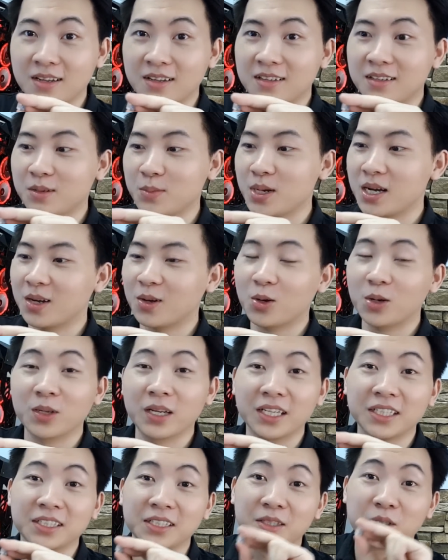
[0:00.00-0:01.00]
Nhưng mà con
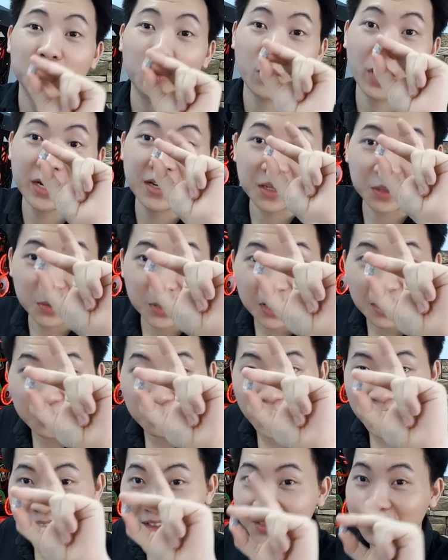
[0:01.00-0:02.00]
này chỉ quay được thôi nha các
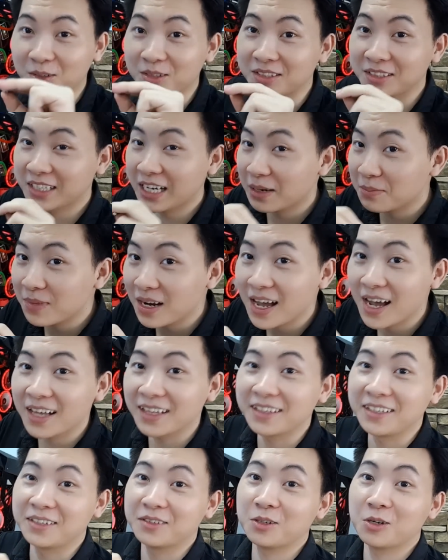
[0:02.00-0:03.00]
bạn, còn xem lại
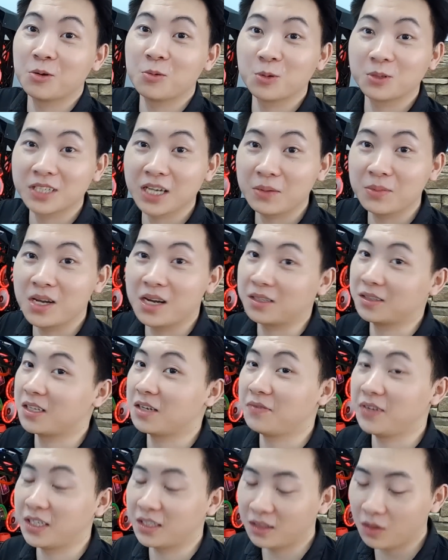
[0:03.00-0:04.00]
thì không có xem được, tại
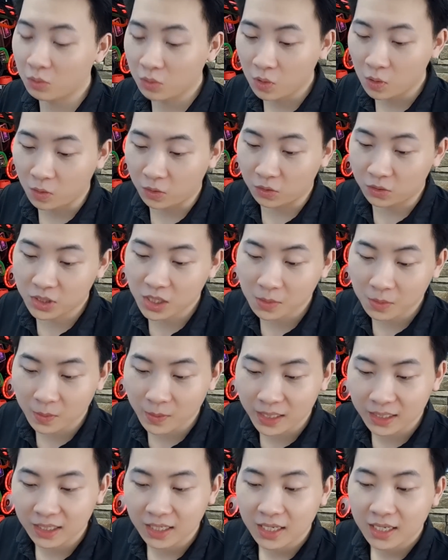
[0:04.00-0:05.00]
vì tốc độ của nó chậm các bạn.